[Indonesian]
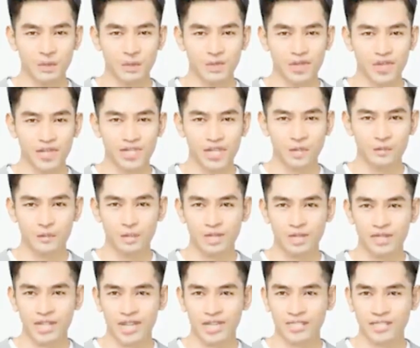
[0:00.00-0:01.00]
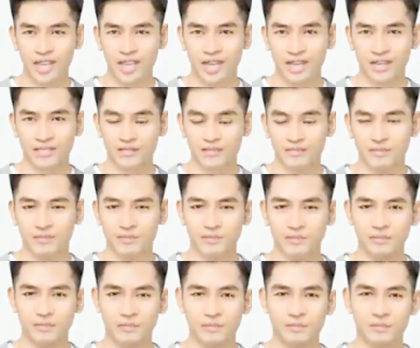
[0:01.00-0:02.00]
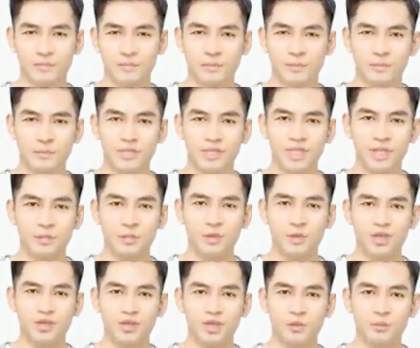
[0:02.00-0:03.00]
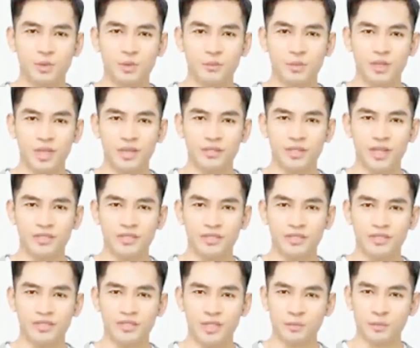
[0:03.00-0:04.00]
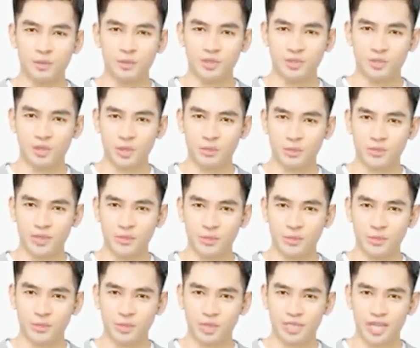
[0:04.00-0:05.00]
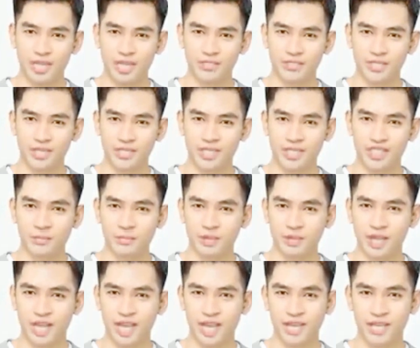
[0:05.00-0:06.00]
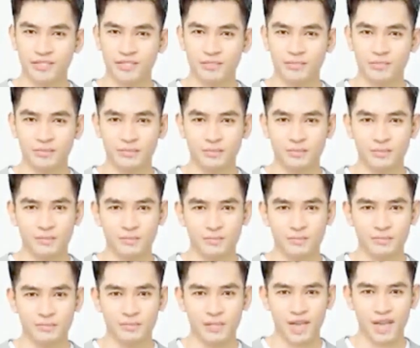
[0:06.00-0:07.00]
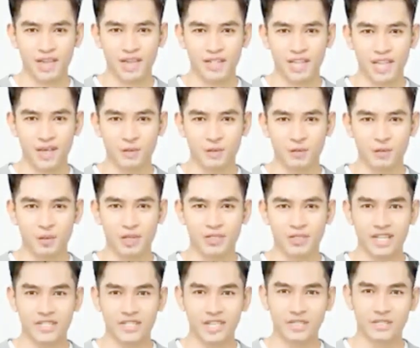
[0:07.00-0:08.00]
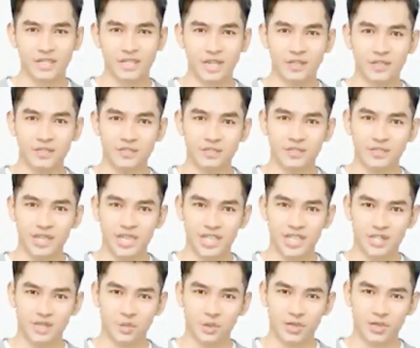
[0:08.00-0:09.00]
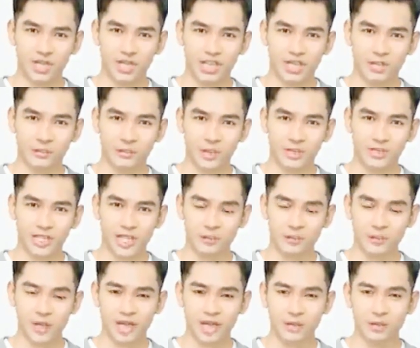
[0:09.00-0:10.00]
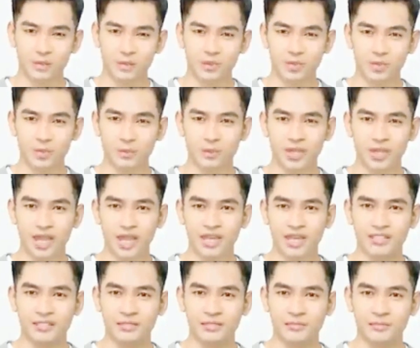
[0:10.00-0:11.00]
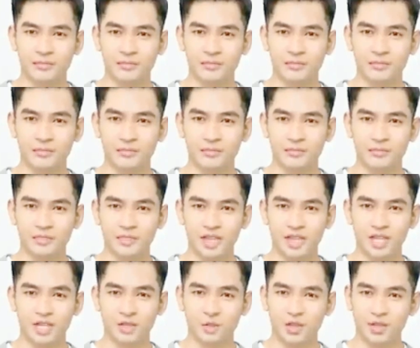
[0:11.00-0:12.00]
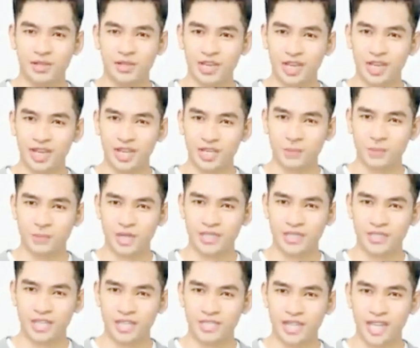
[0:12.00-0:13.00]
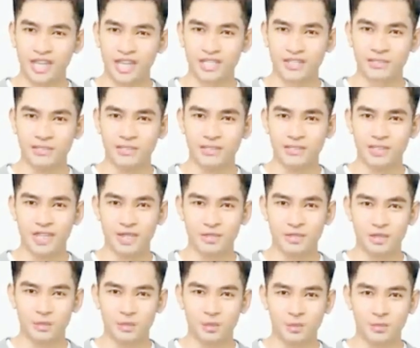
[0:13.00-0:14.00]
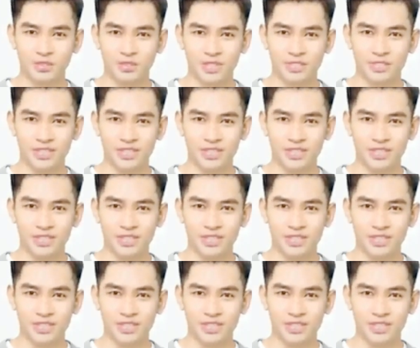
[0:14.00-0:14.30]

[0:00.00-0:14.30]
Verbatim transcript: mutlak. Tapi dia tidak menyangka akan langsung dibunuh oleh pria yang seumuran dengannya hari ini, yang membuatnya tidak bisa diterima dan mengalami pukulan hebat. Bab 1535